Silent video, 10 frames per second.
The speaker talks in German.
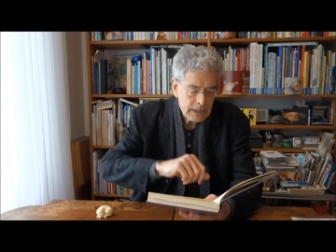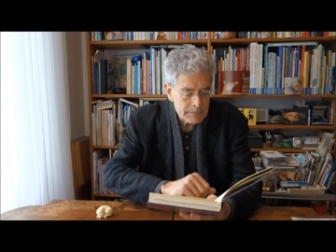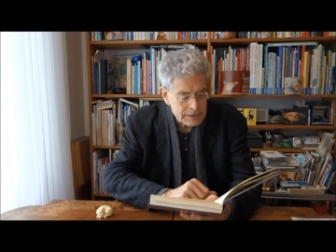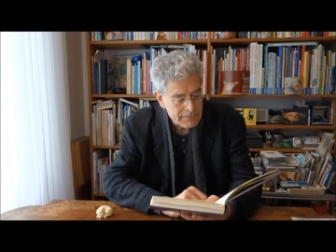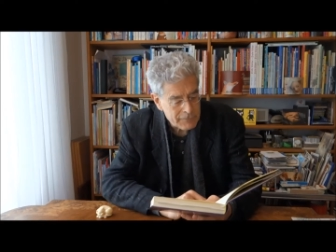
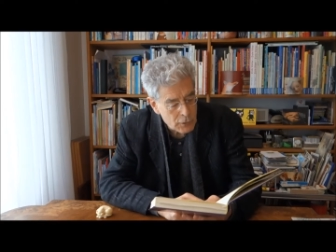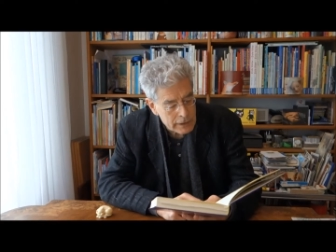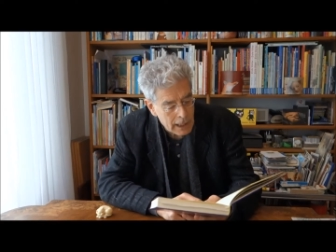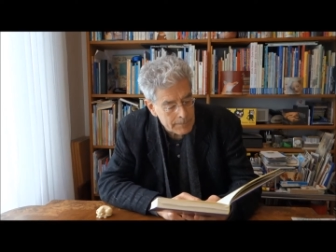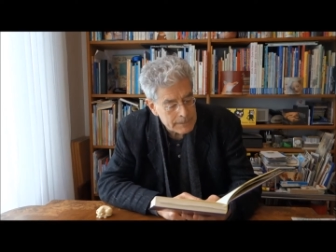Mit dem
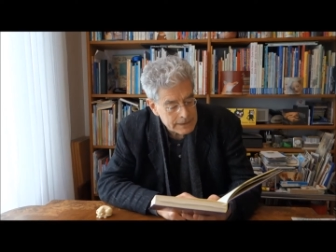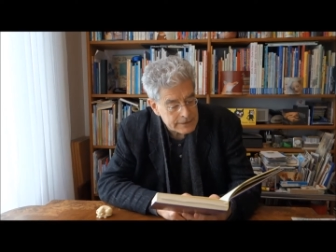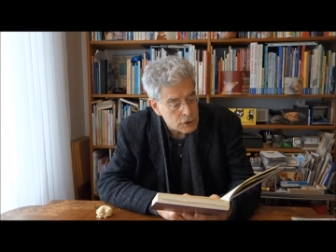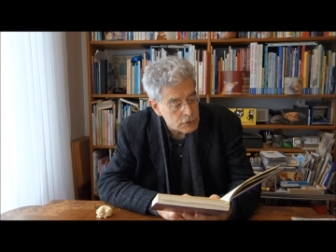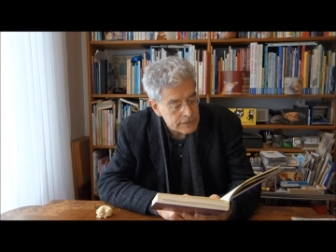Vornamen
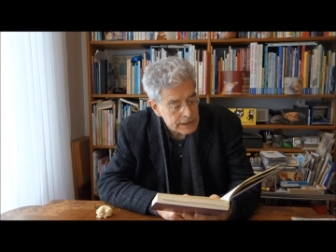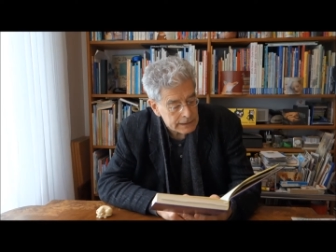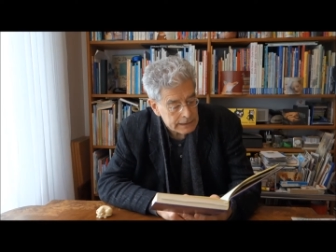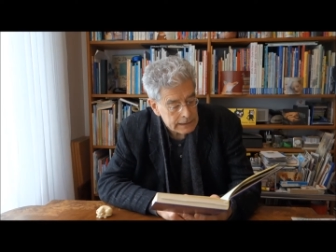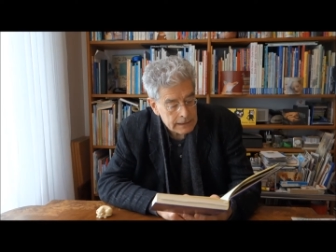ist es
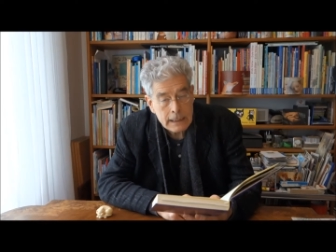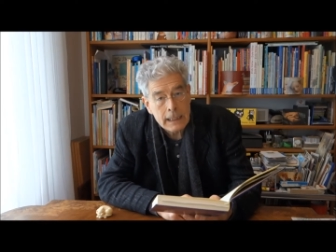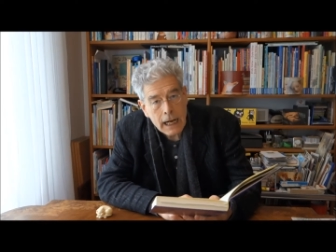schwieriger.